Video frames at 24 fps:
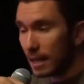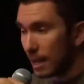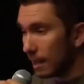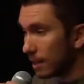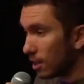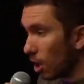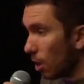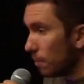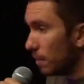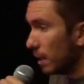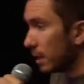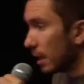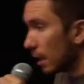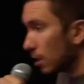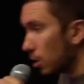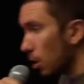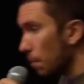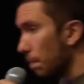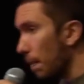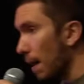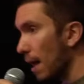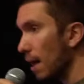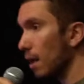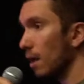qui t'emmenait quelque
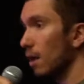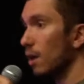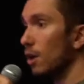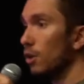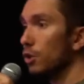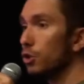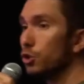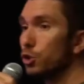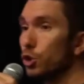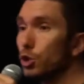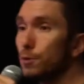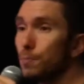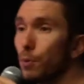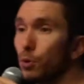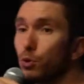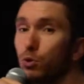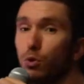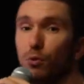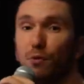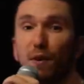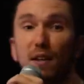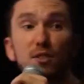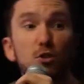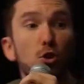part, juste pour que
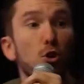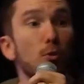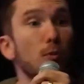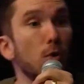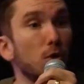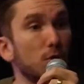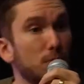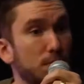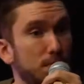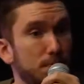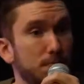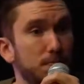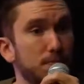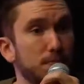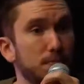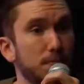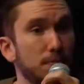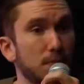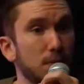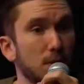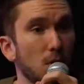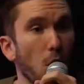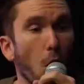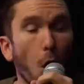tu fasses l'aumône.
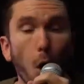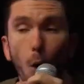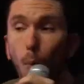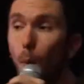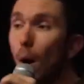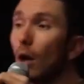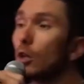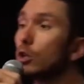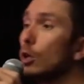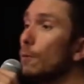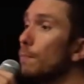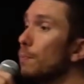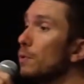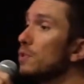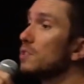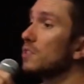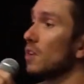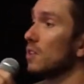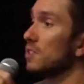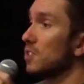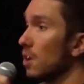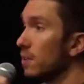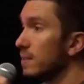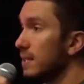Au moins que tu puisses
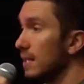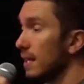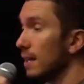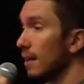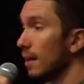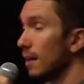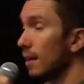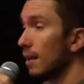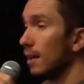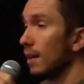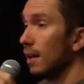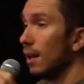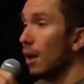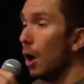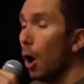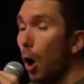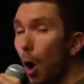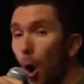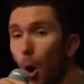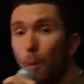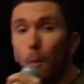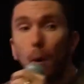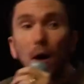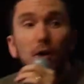t'en sortir.
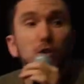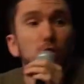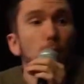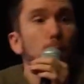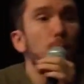Au moins que